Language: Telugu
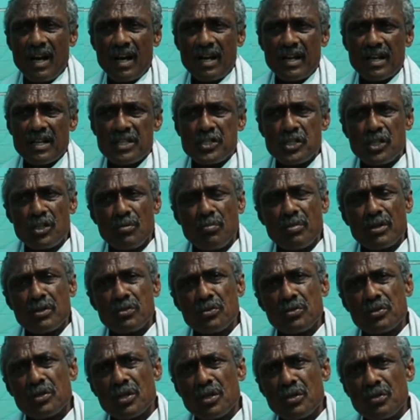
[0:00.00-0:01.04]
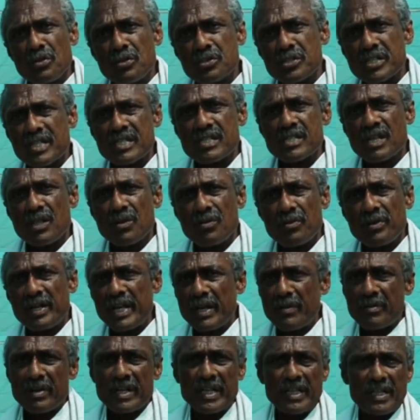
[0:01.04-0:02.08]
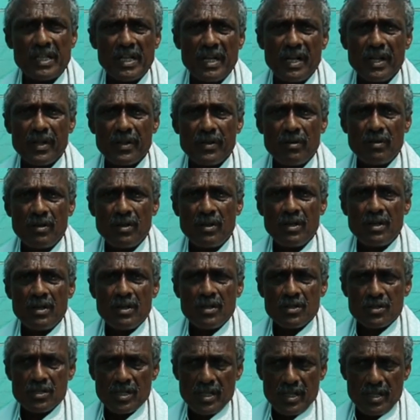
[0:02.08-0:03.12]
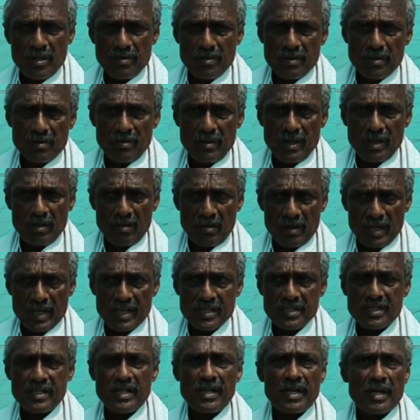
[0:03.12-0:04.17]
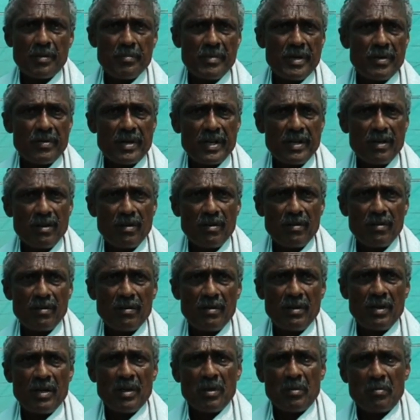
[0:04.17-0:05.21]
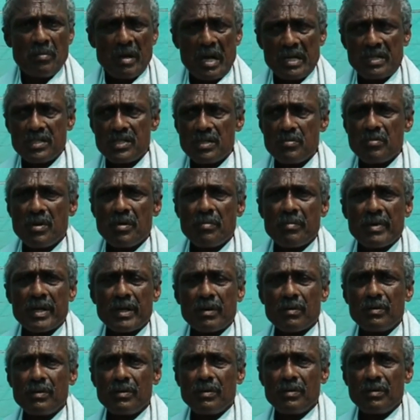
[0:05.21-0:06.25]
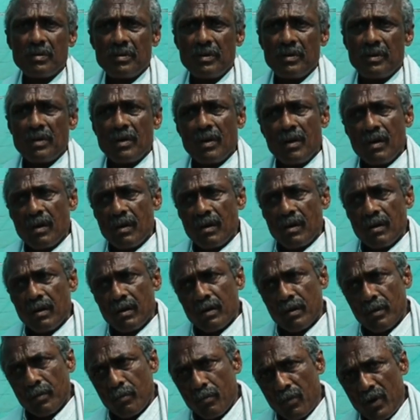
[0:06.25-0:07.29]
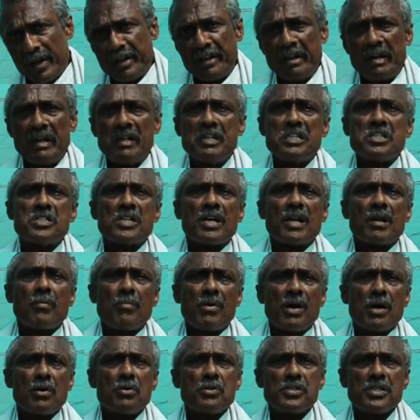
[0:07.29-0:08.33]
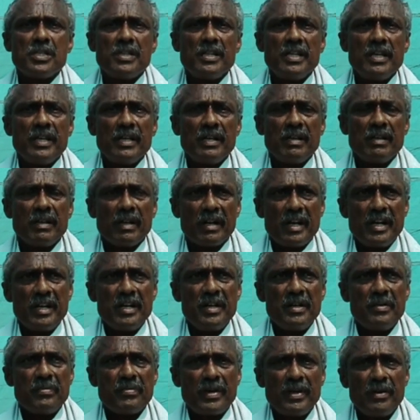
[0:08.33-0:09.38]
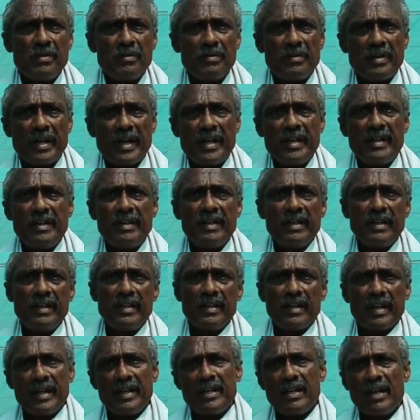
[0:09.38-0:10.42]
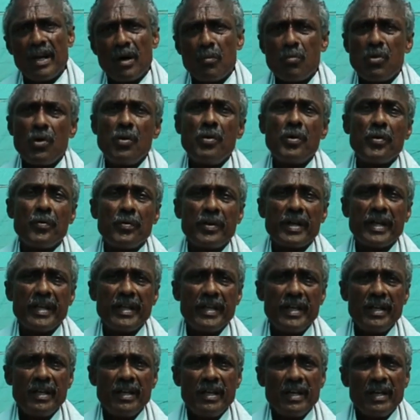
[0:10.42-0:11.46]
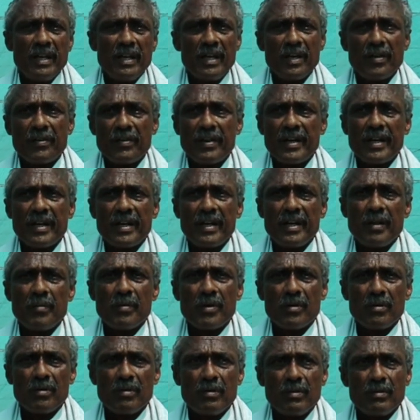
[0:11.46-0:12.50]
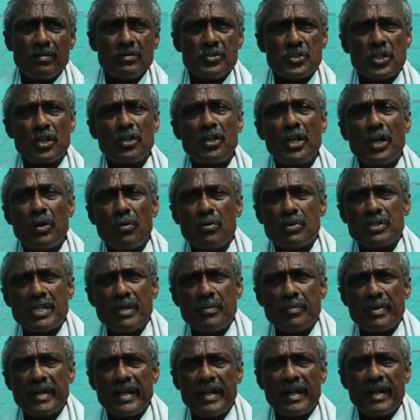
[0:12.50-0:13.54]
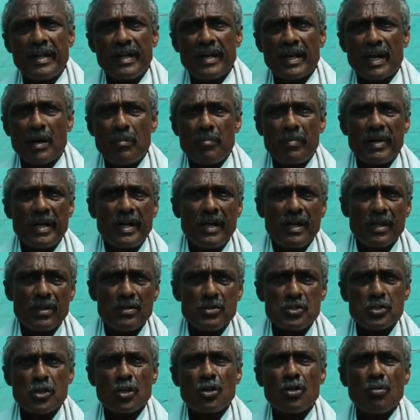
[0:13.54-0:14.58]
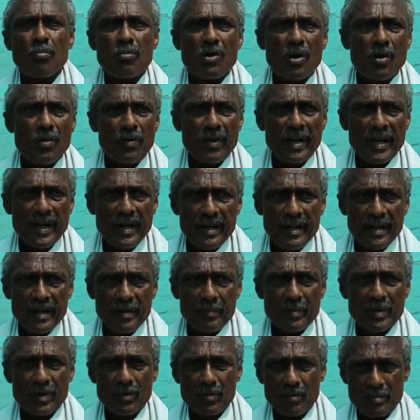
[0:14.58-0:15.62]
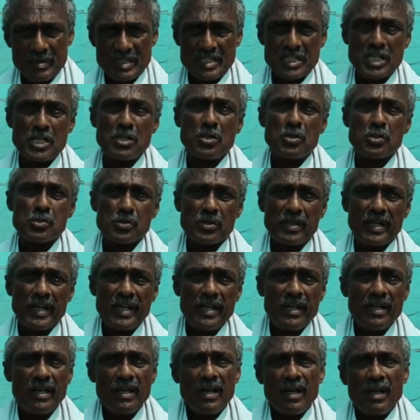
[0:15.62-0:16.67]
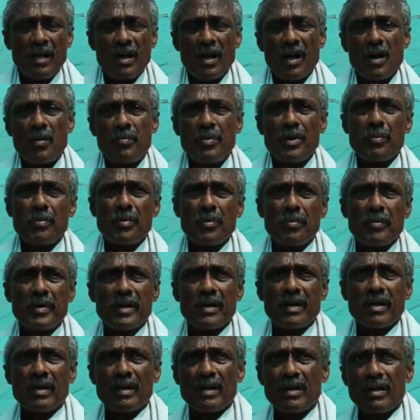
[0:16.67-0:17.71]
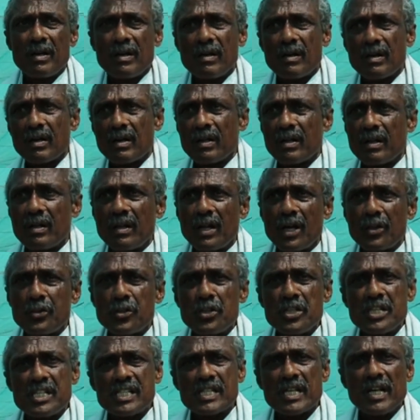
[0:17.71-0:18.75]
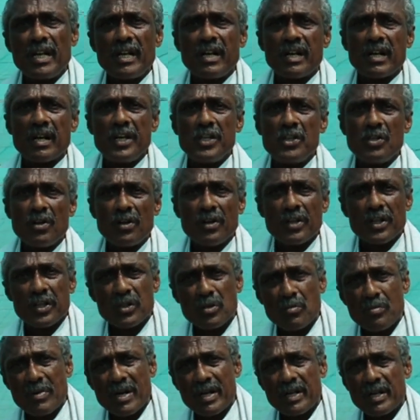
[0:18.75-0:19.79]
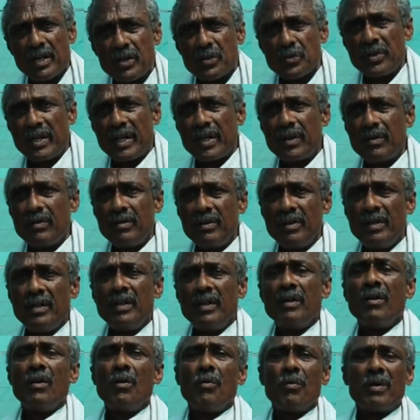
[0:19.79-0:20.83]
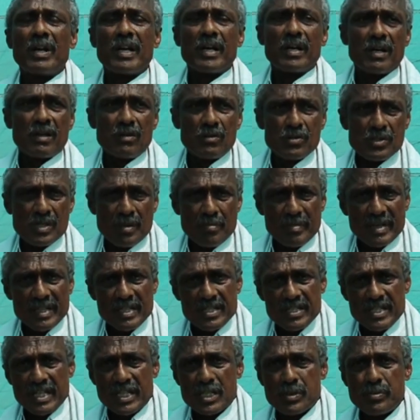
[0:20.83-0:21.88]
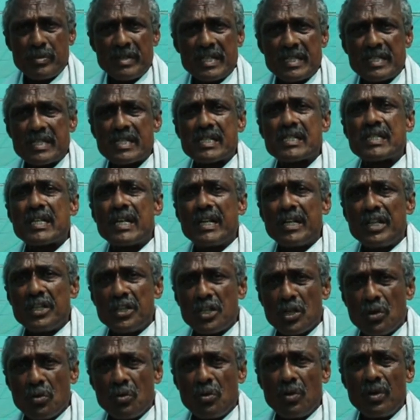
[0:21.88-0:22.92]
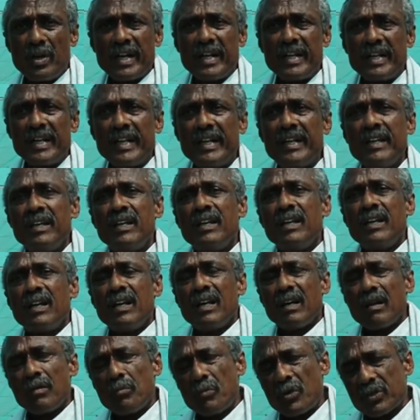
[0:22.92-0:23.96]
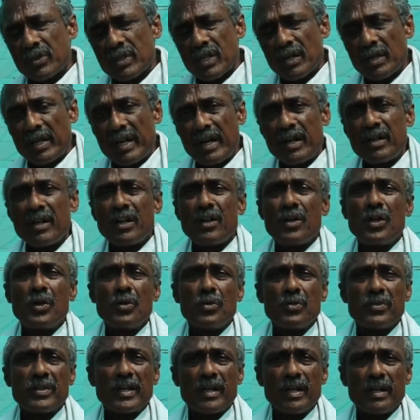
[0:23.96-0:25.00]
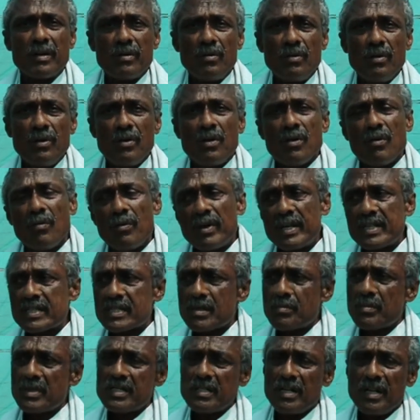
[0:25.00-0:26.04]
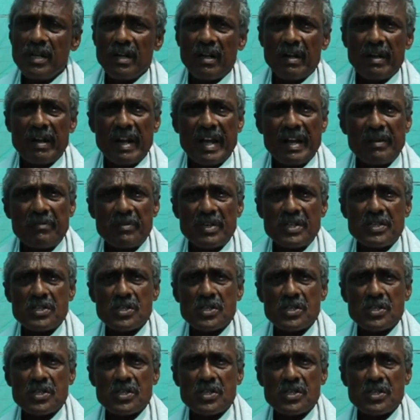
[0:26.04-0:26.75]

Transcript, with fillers: అక్కడ చెట్టు బతుకుతుందో చస్తుందో కూడా ఎవరికి తెలియదు సో ఇది వరకు నేను లాస్ట్ ఇయర్ అమ్మిన వాటిలో మ్యాక్సిమం మనకు మార్టాలిటీ చాలా బాగా వచ్చింది నైంటీ ఫైవ్ నైంటీ నైంటీ అబోవే ఉన్నాయి ఎవరే కానీ మాకు చెట్లు ఎక్కువ చనిపోయినాయనే కంప్లైంట్ లేదు చెట్లు బాగున్నాయనే మనకు మెసేజ్లు వస్తున్నాయి అప్పుడప్పుడు మా నాతో తీసుకెళ్ళిన రైతులు నాతో మాట్లాడుతున్నారు వాళ్ళకు సంబంధించి ఎక్స్పీరియన్సెస్ కానీ తెగుళ్ళు కానీ మొత్తంగా నన్ను అడుగుతున్నారు వాటికి సంబంధించి నేను క్లారిఫై